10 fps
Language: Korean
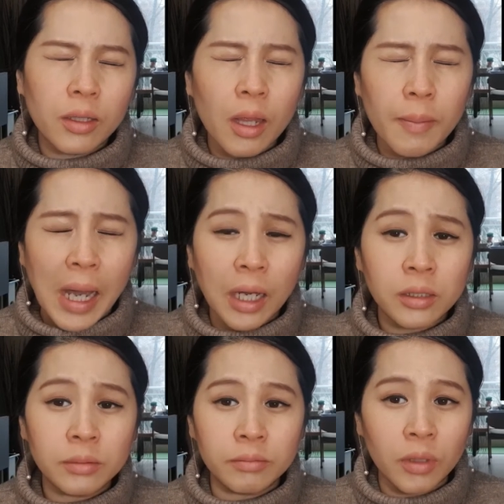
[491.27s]
아, 내
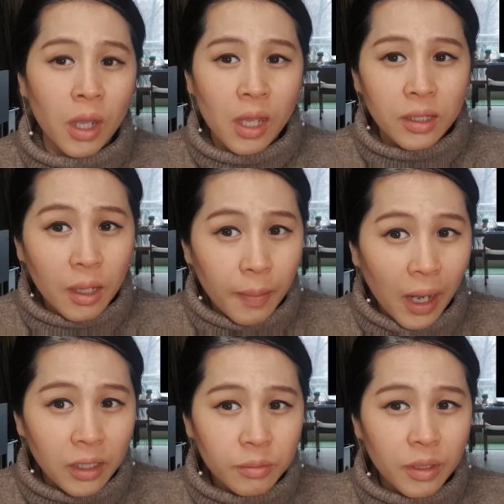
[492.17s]
발음, 내
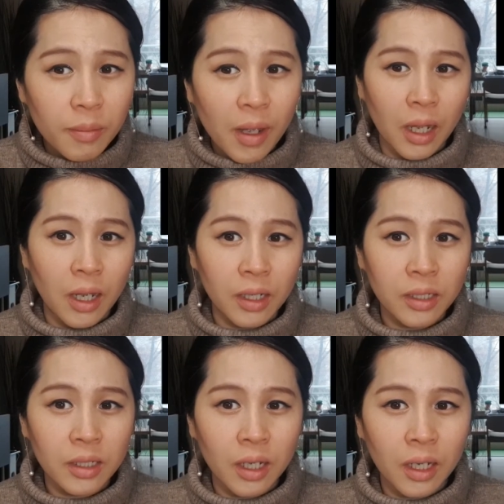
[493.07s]
발음 때문에
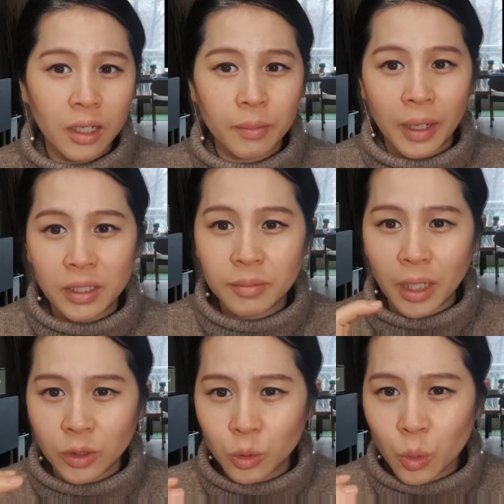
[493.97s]
아이가 발음이
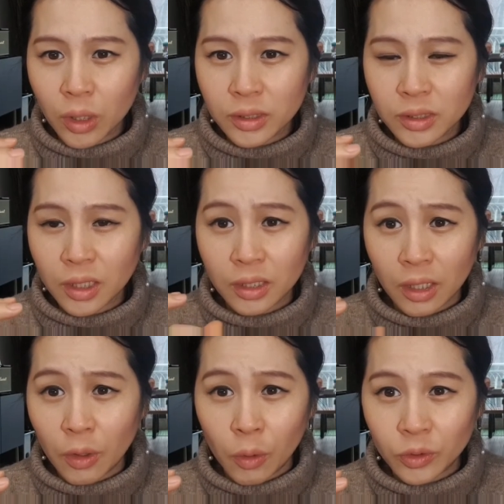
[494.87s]
안 좋아질까
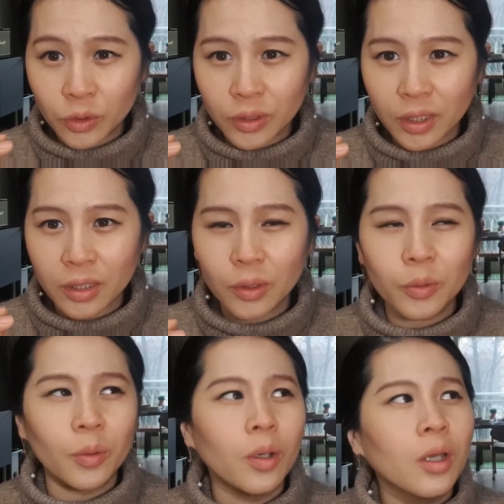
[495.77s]
되게 걱정이
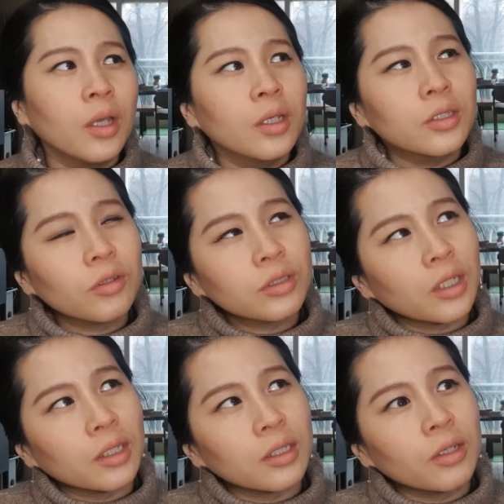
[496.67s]
된다고. 그렇지
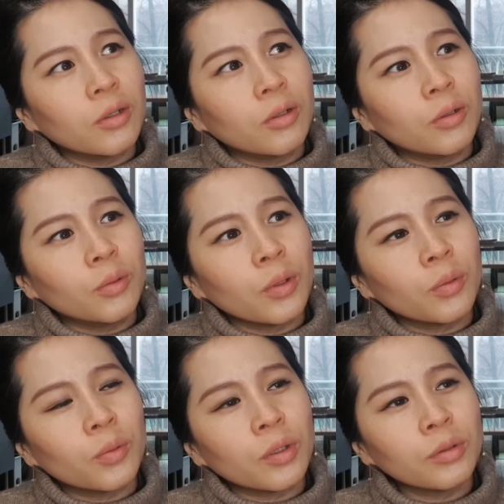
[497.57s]
않아요. 왜
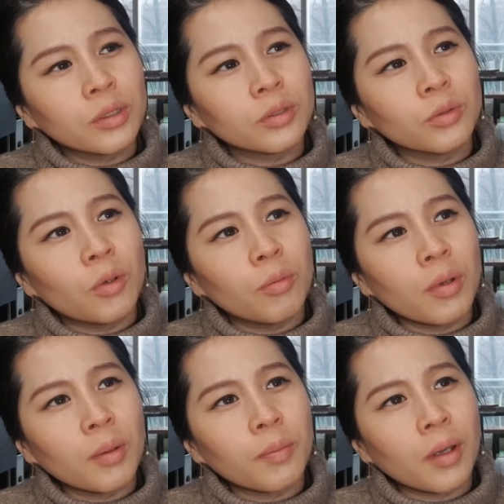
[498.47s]
외국에서도
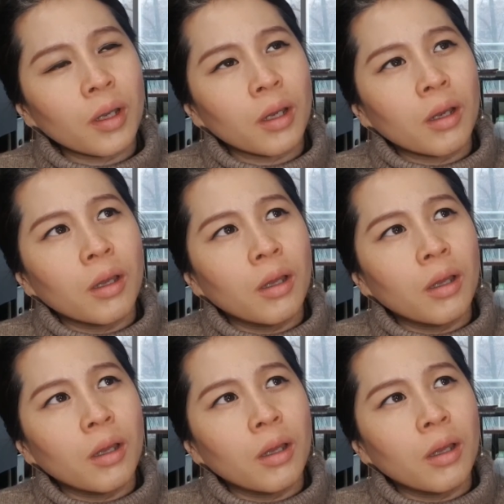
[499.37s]
엄마 아빠